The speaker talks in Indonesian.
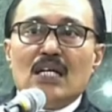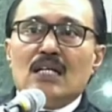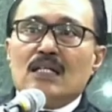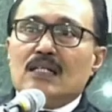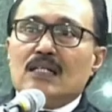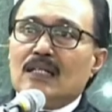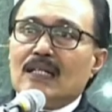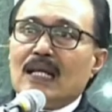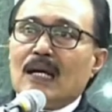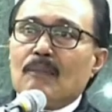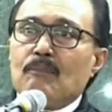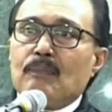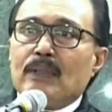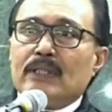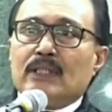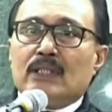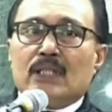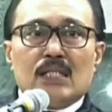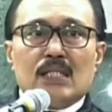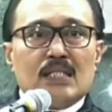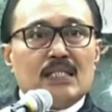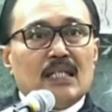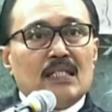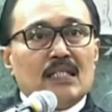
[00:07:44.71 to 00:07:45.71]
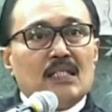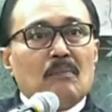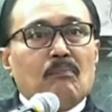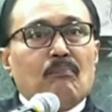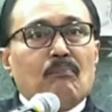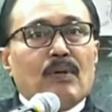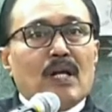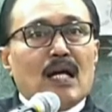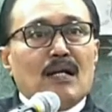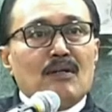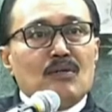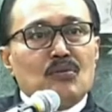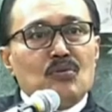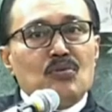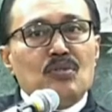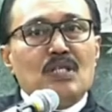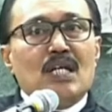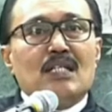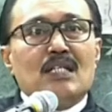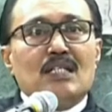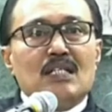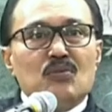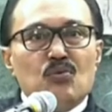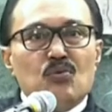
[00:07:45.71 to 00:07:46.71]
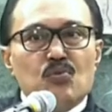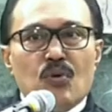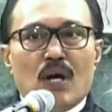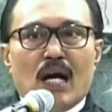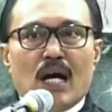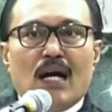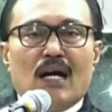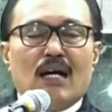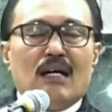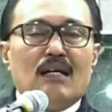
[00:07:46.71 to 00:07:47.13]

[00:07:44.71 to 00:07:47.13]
kenapa terjadi perang dunia kedua?